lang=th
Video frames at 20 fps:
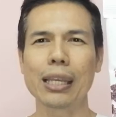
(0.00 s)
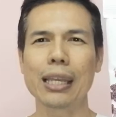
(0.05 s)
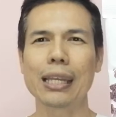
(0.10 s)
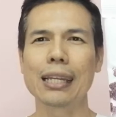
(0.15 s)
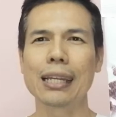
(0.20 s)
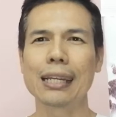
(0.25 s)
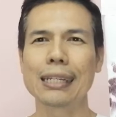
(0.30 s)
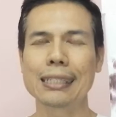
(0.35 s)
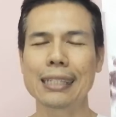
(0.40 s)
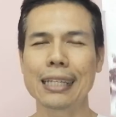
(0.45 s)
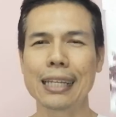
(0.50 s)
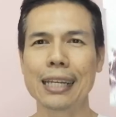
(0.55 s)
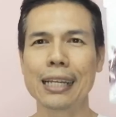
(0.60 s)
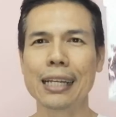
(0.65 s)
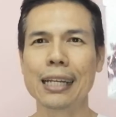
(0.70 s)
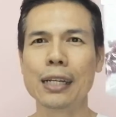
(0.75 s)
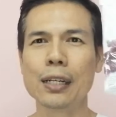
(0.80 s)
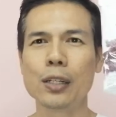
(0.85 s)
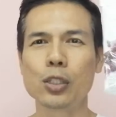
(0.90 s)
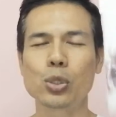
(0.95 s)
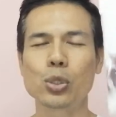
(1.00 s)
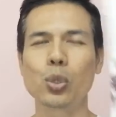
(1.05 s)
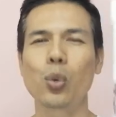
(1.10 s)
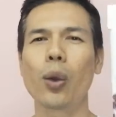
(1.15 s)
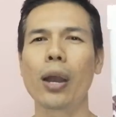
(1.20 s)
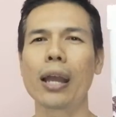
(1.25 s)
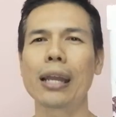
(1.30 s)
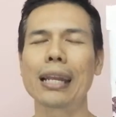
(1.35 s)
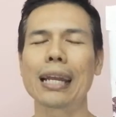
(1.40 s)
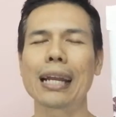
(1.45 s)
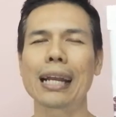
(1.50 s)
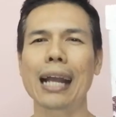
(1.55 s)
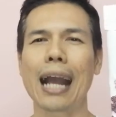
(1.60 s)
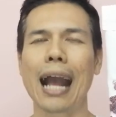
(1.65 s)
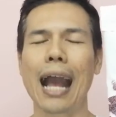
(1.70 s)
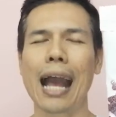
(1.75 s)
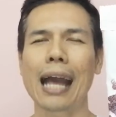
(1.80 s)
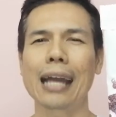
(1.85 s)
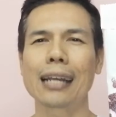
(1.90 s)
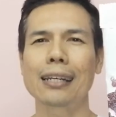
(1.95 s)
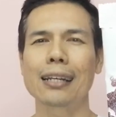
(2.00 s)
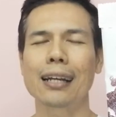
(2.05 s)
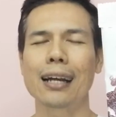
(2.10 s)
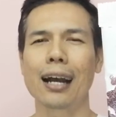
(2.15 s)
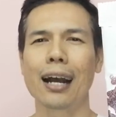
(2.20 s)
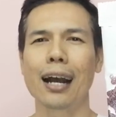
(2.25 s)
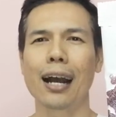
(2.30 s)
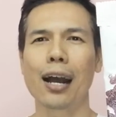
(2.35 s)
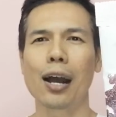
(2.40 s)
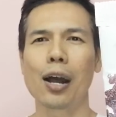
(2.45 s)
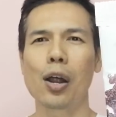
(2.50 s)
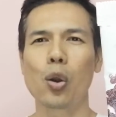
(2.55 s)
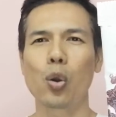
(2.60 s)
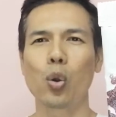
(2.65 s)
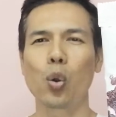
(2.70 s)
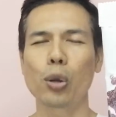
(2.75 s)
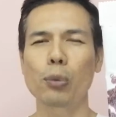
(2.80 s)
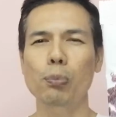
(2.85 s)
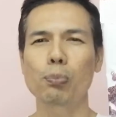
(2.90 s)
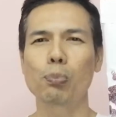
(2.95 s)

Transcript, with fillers: ธีหนึ่งที่ช่วยในการลด